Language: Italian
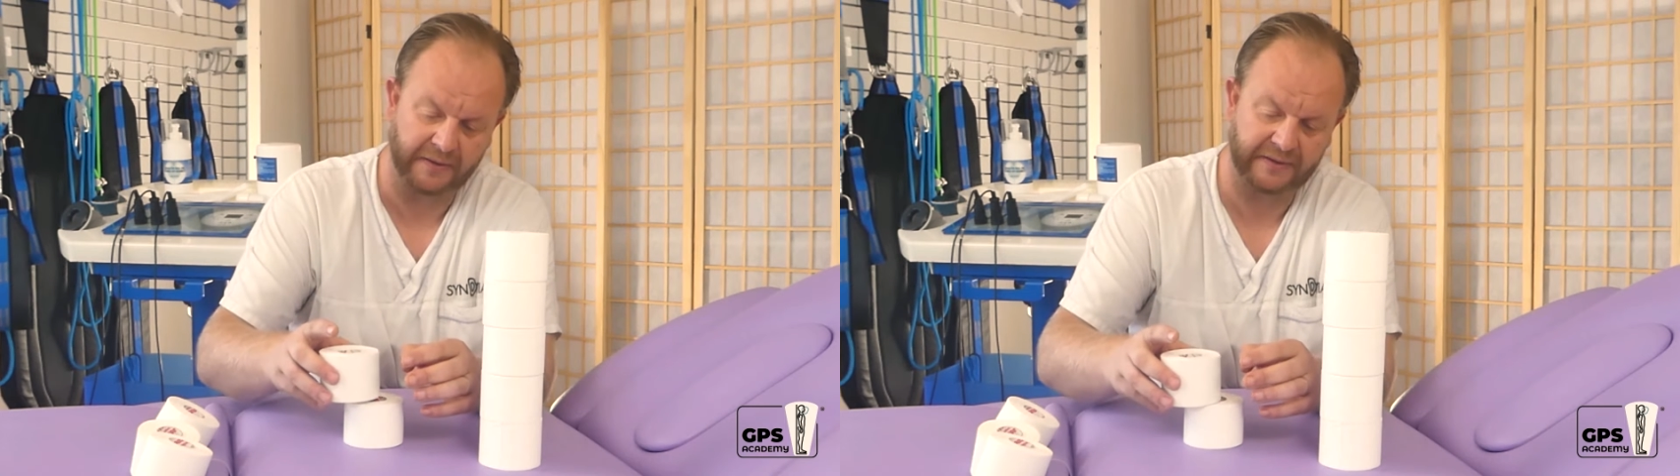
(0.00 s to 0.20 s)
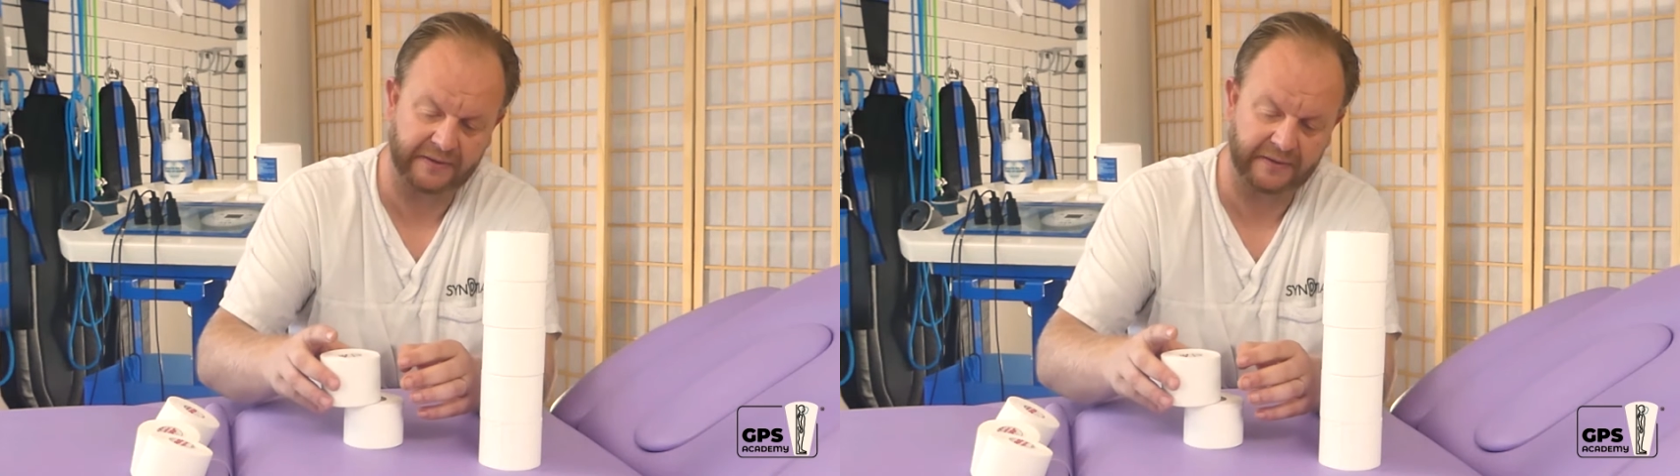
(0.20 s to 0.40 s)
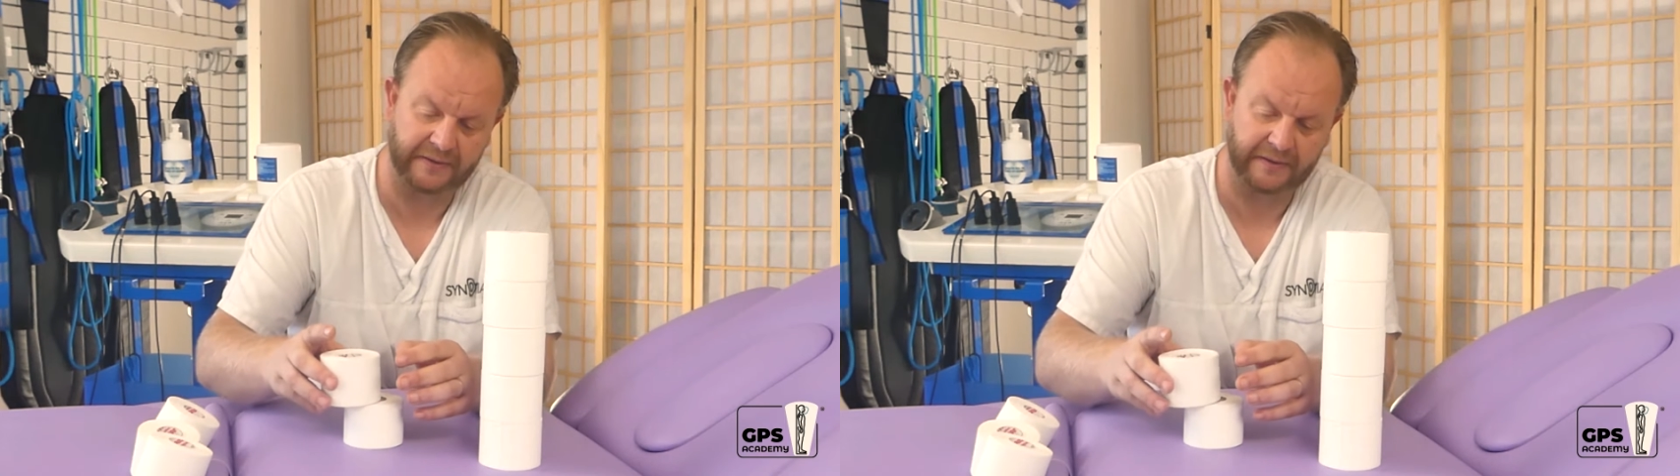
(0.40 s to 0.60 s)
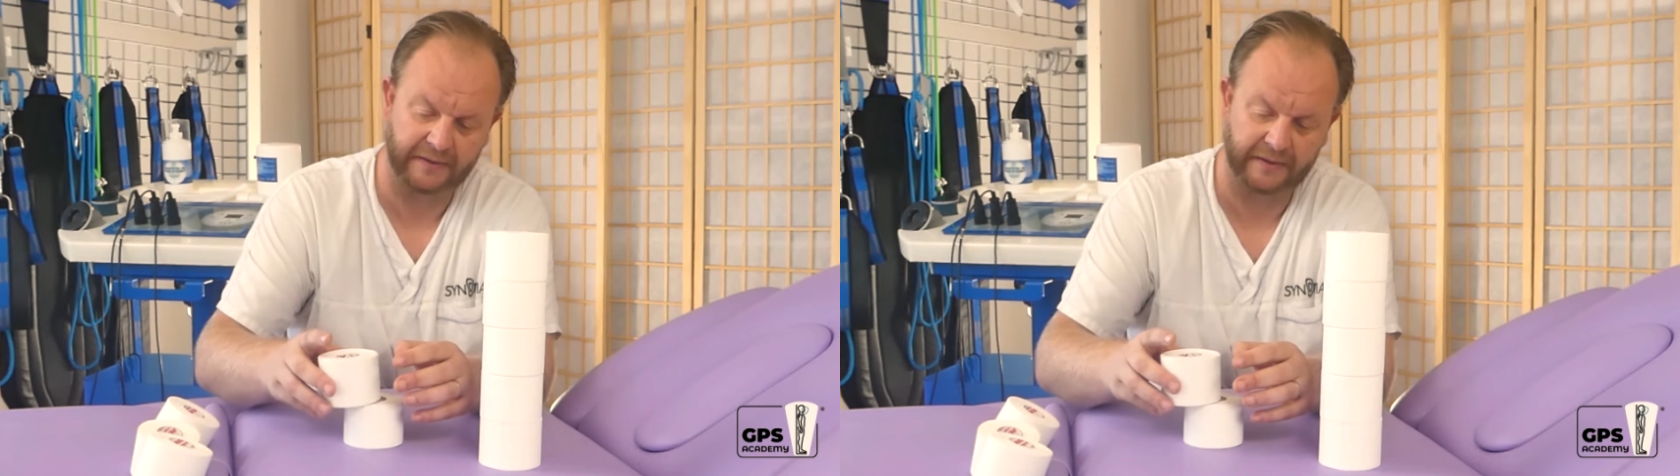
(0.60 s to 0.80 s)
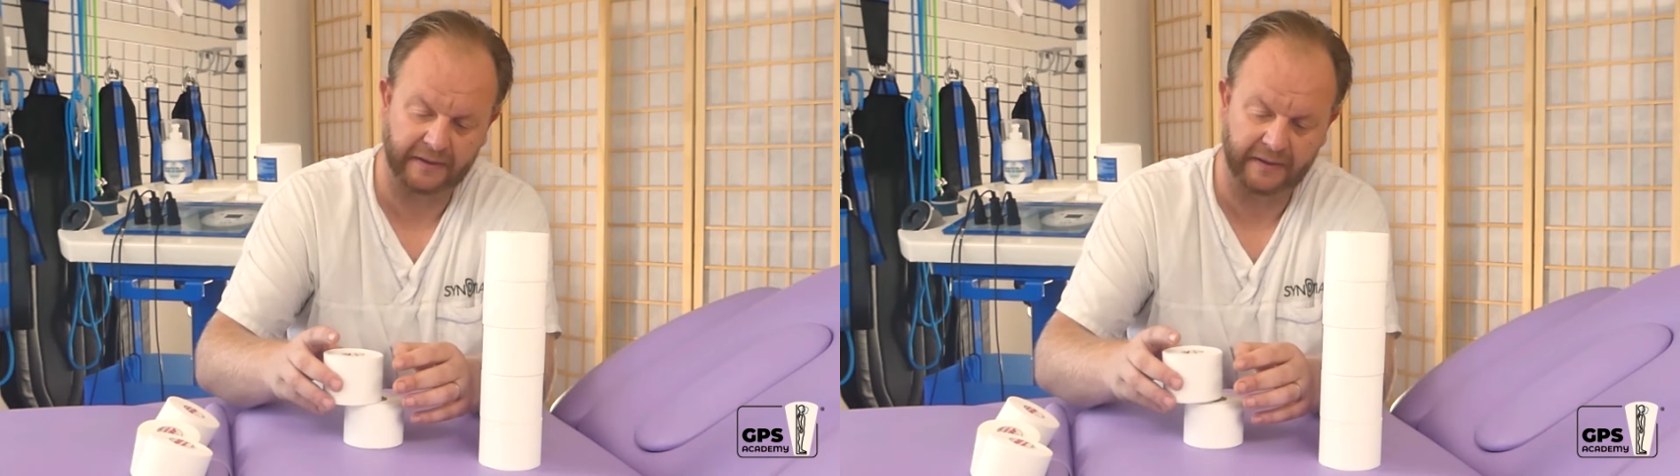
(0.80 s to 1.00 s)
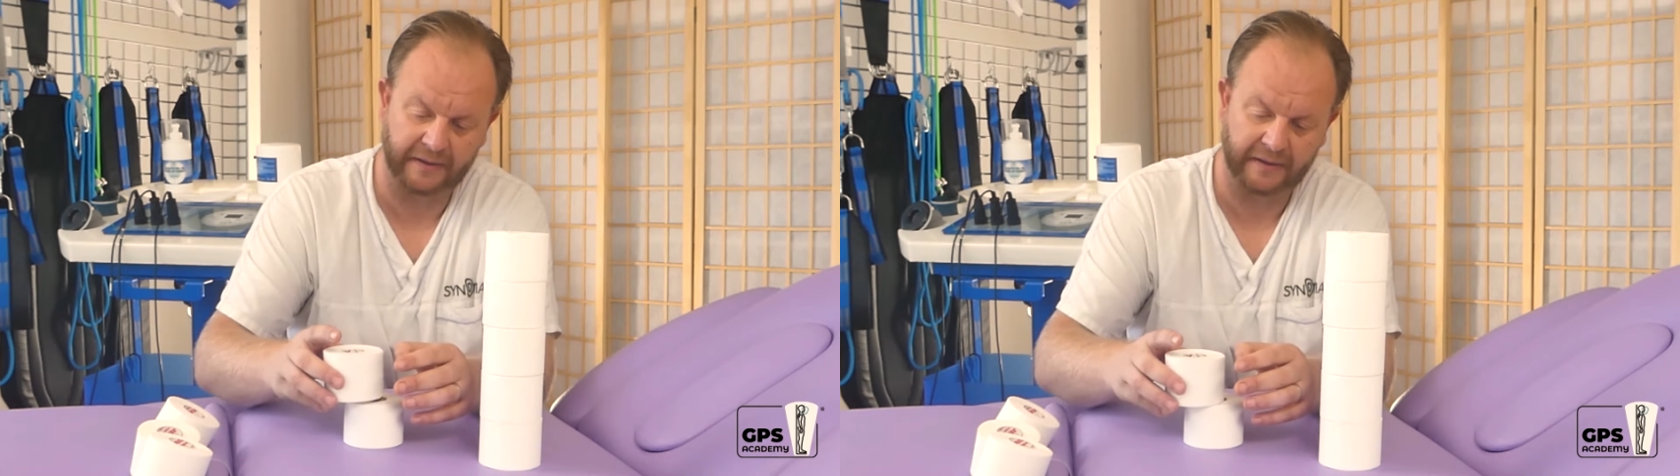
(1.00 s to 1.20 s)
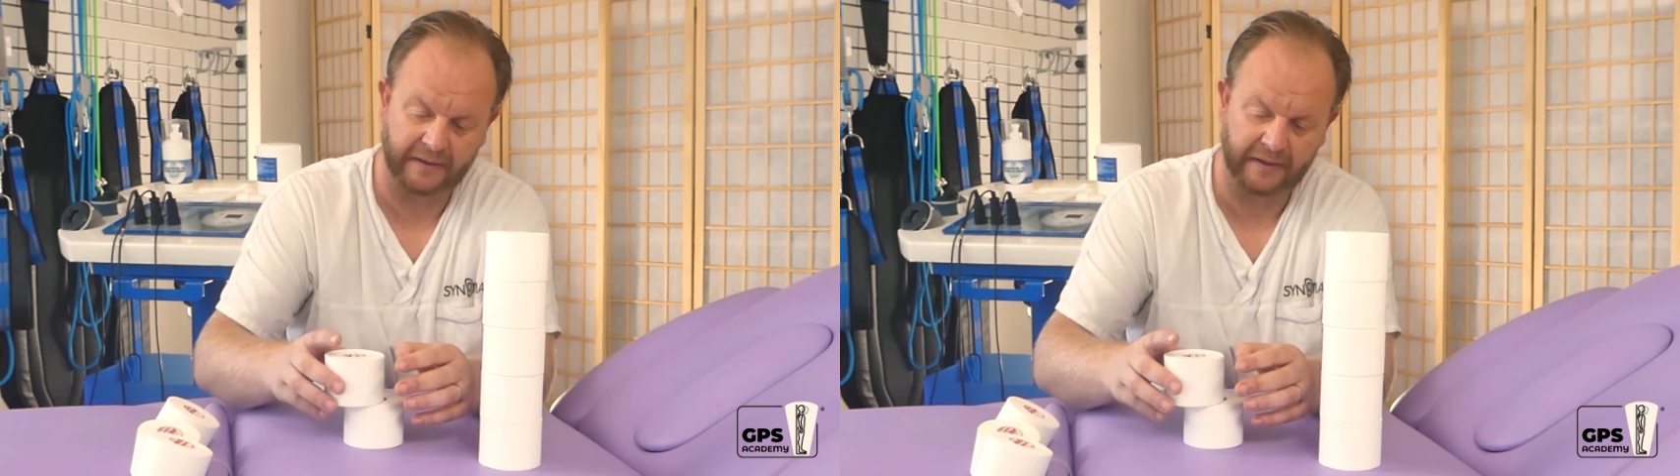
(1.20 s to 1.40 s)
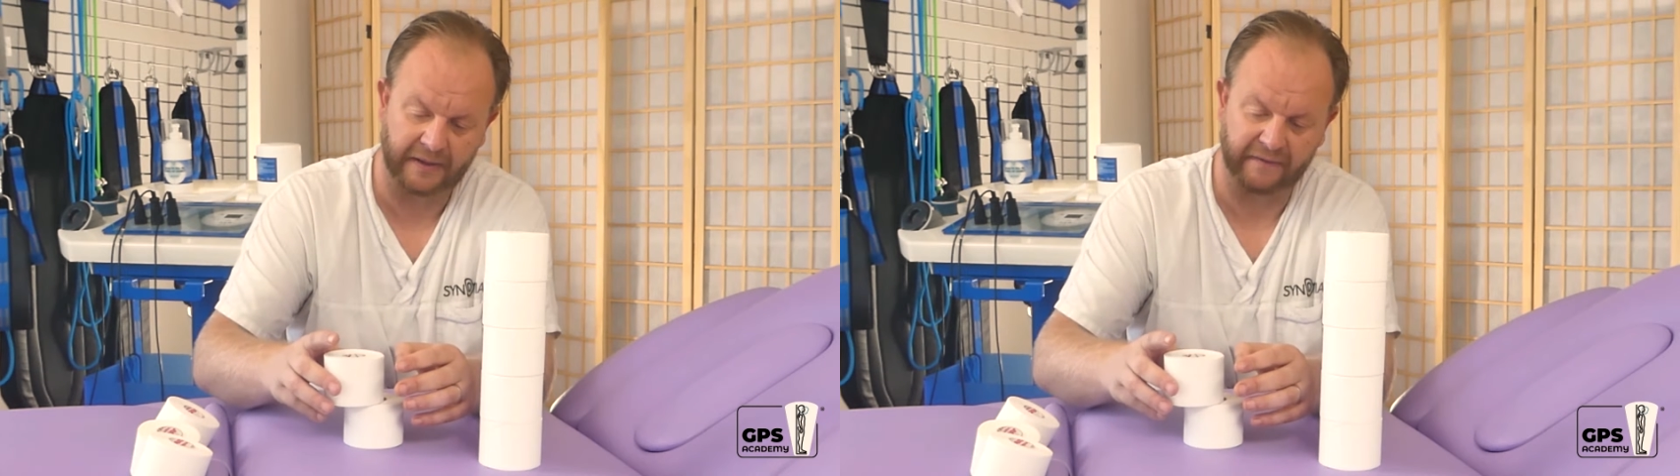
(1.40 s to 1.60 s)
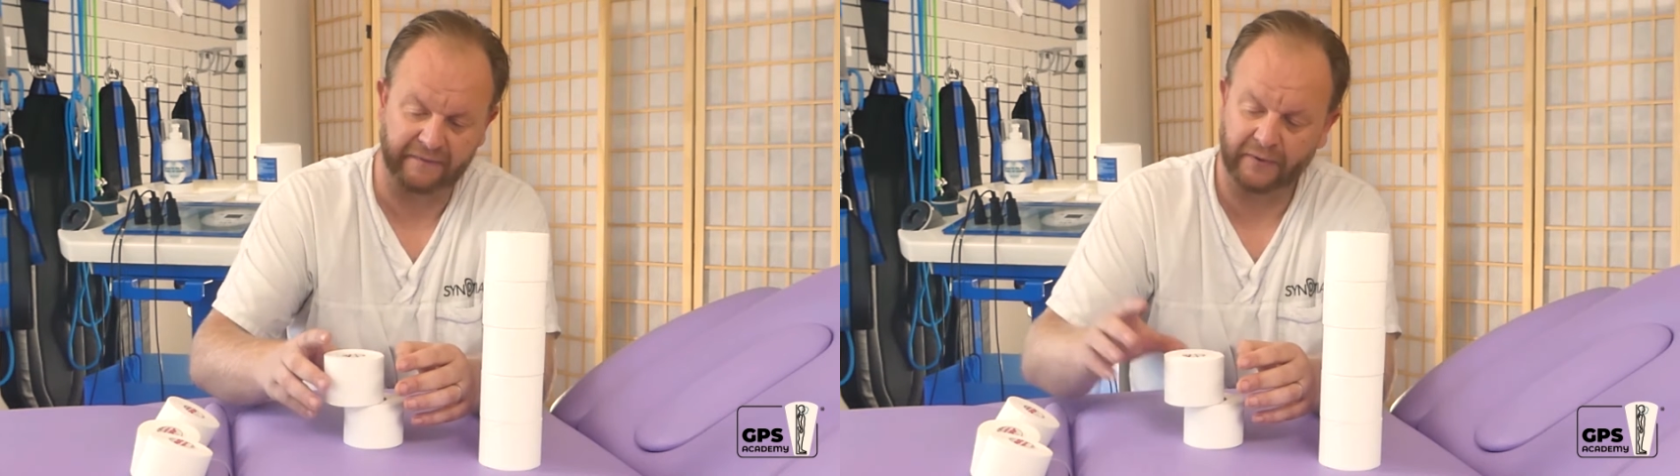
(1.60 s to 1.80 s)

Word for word: Ma con